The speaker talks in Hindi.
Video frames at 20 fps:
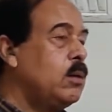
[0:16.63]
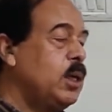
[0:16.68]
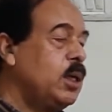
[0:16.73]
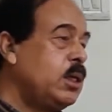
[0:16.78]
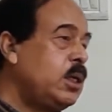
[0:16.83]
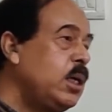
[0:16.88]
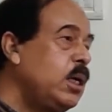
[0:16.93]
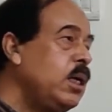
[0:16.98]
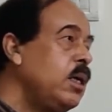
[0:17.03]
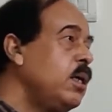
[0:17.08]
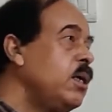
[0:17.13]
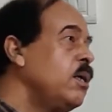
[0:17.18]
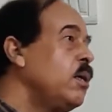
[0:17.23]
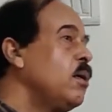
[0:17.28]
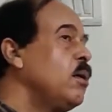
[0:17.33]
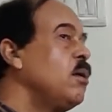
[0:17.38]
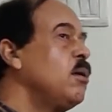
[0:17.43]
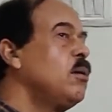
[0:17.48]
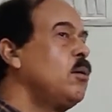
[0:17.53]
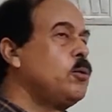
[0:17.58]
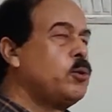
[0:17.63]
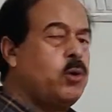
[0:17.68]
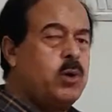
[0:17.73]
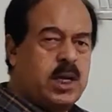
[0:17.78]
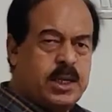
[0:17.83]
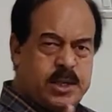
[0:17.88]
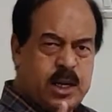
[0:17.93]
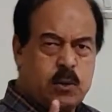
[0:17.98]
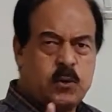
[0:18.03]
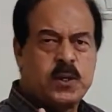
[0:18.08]
देखिए
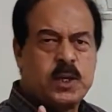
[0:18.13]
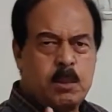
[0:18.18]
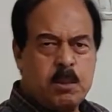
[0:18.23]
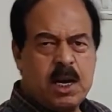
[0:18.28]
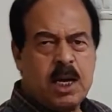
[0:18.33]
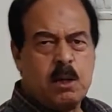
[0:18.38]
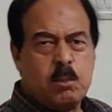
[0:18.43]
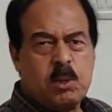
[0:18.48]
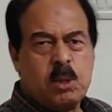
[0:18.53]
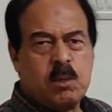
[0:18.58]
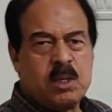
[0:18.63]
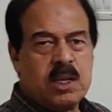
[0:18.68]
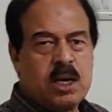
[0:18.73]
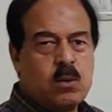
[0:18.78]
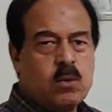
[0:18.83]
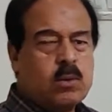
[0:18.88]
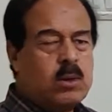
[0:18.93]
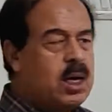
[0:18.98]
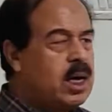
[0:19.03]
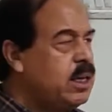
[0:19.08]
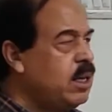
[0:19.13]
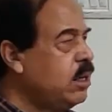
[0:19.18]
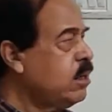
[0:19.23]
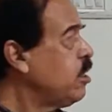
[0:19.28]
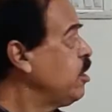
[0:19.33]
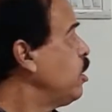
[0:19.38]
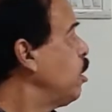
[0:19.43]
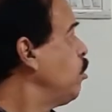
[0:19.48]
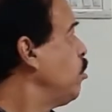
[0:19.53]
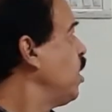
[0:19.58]
थोड़ा सा उसके बारे में बताऊं
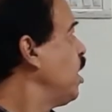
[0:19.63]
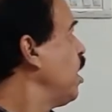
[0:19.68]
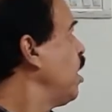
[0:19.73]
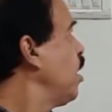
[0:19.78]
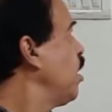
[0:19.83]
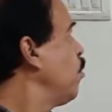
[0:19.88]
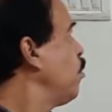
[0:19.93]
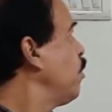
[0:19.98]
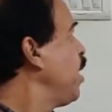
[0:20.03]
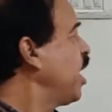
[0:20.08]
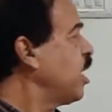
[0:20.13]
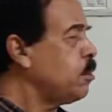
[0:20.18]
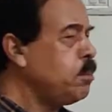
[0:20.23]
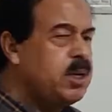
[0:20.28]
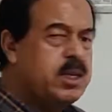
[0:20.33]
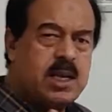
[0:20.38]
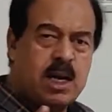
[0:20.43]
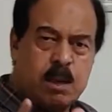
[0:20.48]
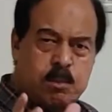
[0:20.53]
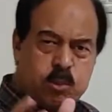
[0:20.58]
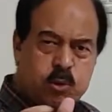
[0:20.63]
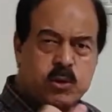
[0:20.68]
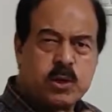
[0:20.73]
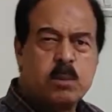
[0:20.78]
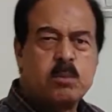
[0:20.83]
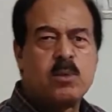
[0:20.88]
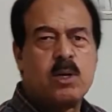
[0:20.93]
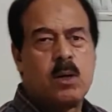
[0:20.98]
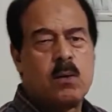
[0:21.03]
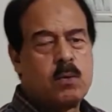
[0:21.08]
हालांकि जब मैं मैकबेथ आपको
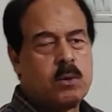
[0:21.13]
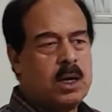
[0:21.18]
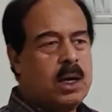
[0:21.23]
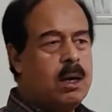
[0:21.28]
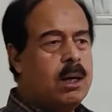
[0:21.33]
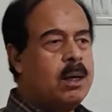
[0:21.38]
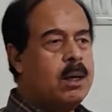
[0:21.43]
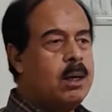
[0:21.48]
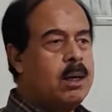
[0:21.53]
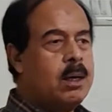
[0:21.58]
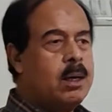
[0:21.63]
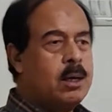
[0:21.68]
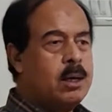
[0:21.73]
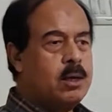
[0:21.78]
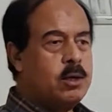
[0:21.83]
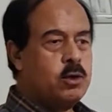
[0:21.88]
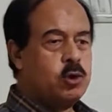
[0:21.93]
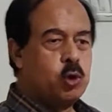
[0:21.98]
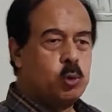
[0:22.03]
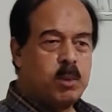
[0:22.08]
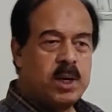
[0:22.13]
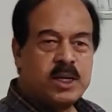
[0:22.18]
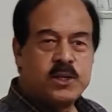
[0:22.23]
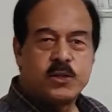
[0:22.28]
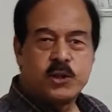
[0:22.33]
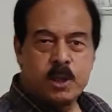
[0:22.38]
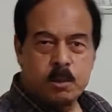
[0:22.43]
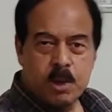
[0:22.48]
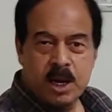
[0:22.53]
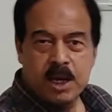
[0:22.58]
समझाऊंगा तो मैं
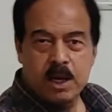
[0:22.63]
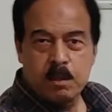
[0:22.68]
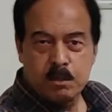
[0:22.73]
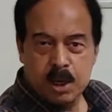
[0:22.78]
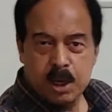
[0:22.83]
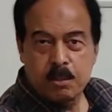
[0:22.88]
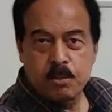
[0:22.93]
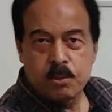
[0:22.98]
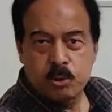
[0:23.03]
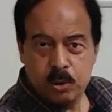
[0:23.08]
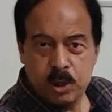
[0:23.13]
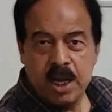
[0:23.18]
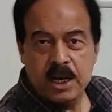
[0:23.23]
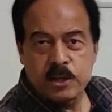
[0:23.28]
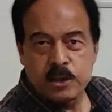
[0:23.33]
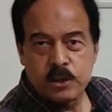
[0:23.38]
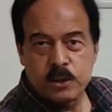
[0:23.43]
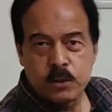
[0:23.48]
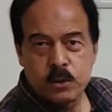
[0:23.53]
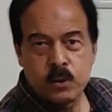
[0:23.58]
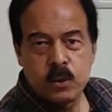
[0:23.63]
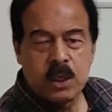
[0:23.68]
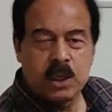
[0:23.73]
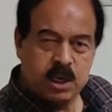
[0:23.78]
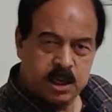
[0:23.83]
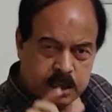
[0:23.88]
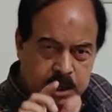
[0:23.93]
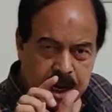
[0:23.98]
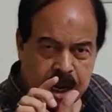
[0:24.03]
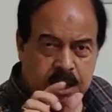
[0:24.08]
इसके बारे में आपको लेक्चर दूंगा
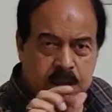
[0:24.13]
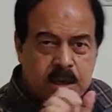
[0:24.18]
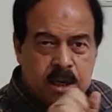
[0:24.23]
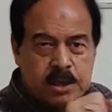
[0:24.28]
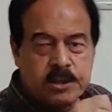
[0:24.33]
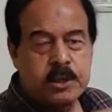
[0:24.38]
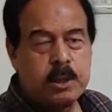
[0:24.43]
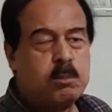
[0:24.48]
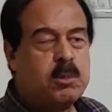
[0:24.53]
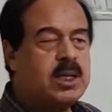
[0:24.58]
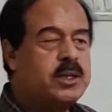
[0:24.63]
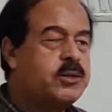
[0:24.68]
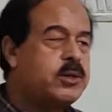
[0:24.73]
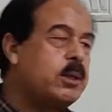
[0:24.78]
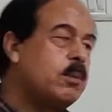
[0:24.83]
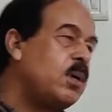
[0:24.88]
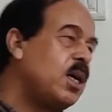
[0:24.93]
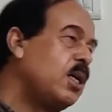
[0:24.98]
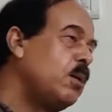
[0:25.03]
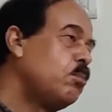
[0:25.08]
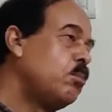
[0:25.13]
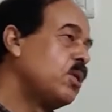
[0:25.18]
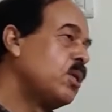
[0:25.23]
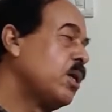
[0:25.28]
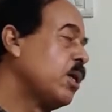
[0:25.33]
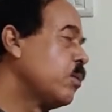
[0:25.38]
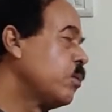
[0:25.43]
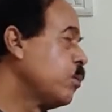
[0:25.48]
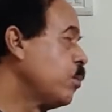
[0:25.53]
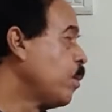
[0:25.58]
लेकिन हल्का सा मैं इसके बारे में
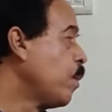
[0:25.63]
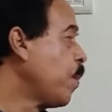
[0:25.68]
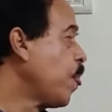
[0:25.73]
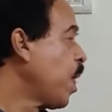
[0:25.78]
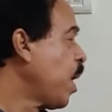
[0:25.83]
बता दूं